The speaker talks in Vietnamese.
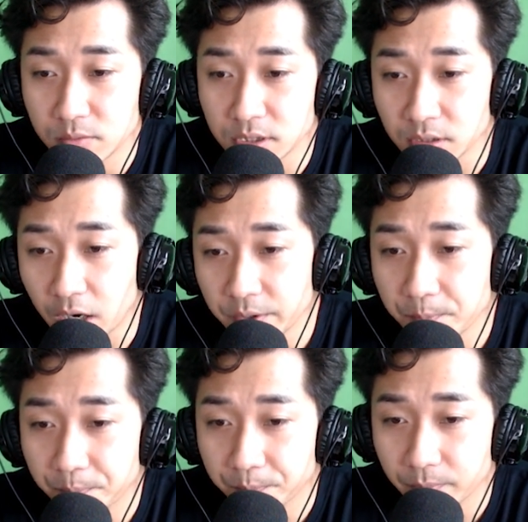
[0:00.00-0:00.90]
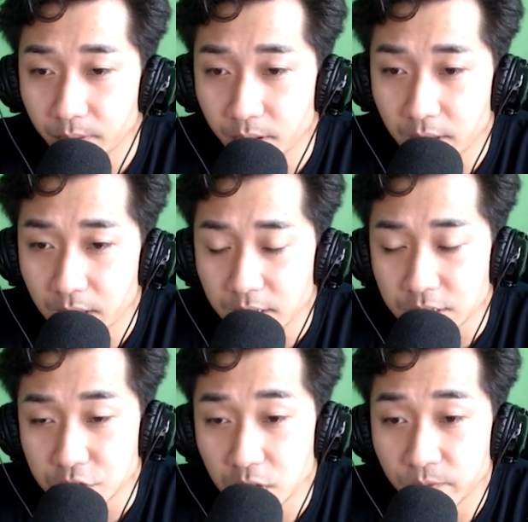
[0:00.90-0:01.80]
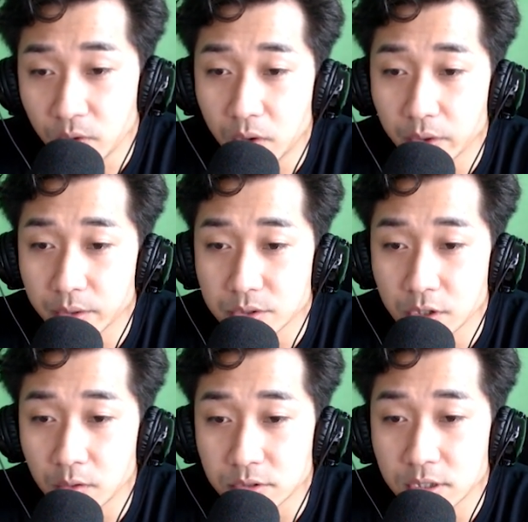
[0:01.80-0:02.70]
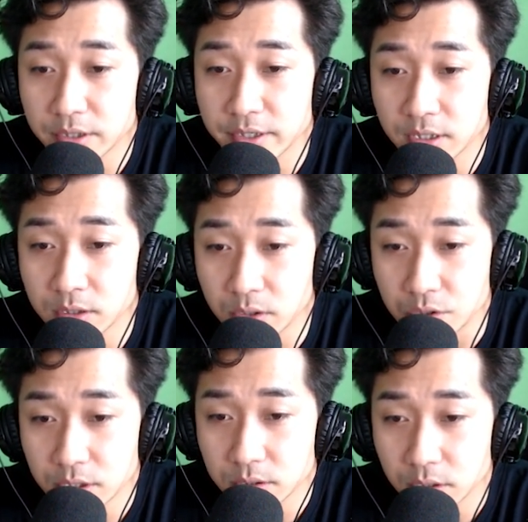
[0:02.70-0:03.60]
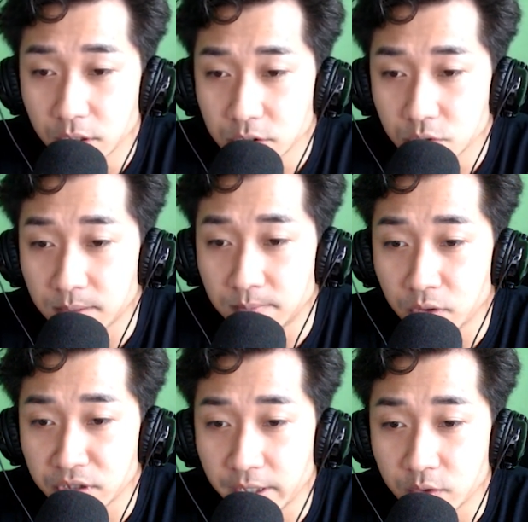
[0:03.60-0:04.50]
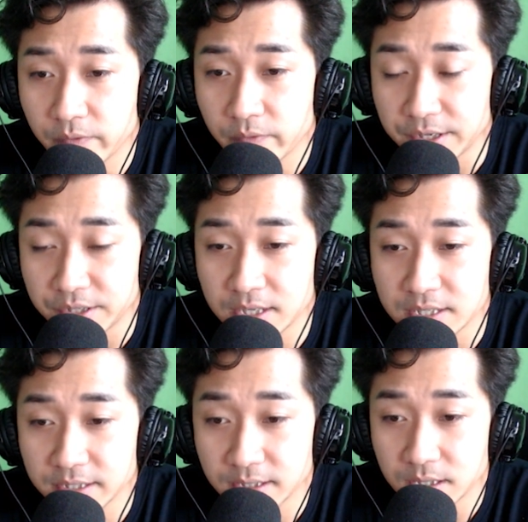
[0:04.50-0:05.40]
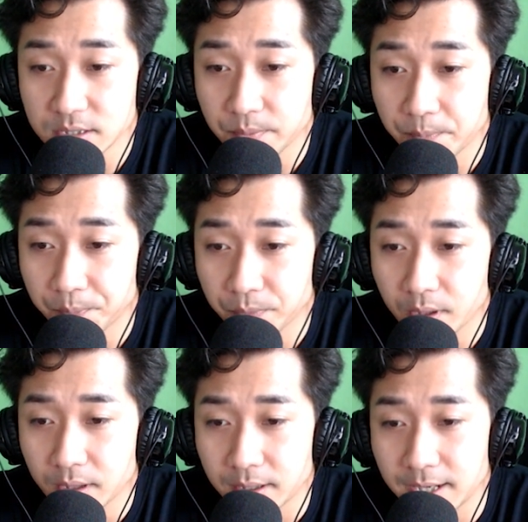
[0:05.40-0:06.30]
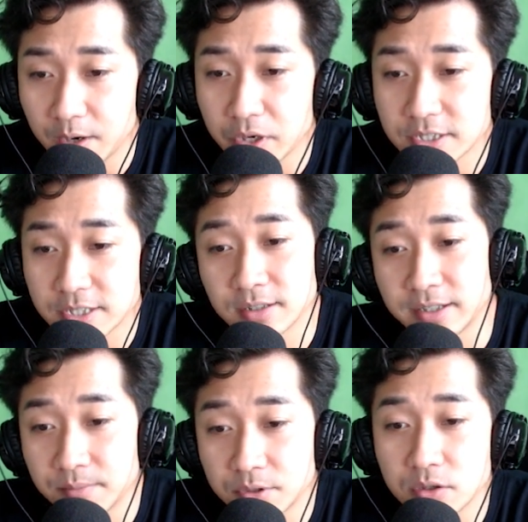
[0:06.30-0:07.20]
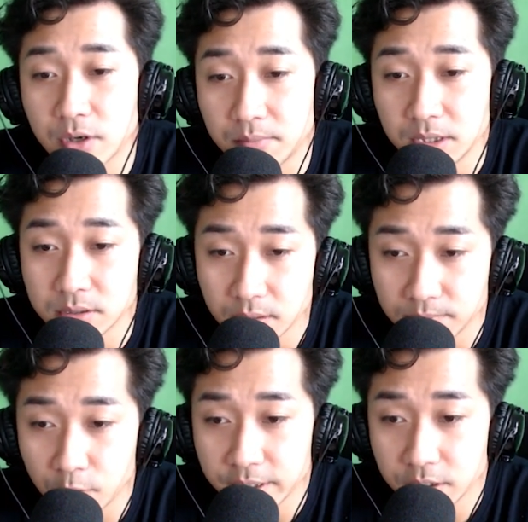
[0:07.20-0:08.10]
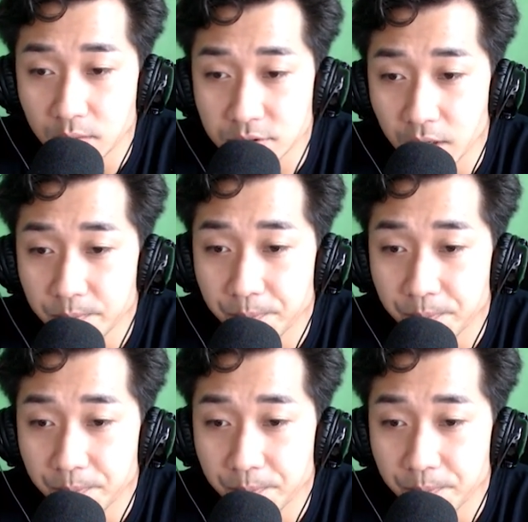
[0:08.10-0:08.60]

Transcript: Trong không gian đầy sương mù vô tận này, chỗ sâu có một chiếc ghế lưng cao vĩnh viễn đứng sừng sững ở đó. Trên ghế loáng thoáng có một bóng người đang ngồi.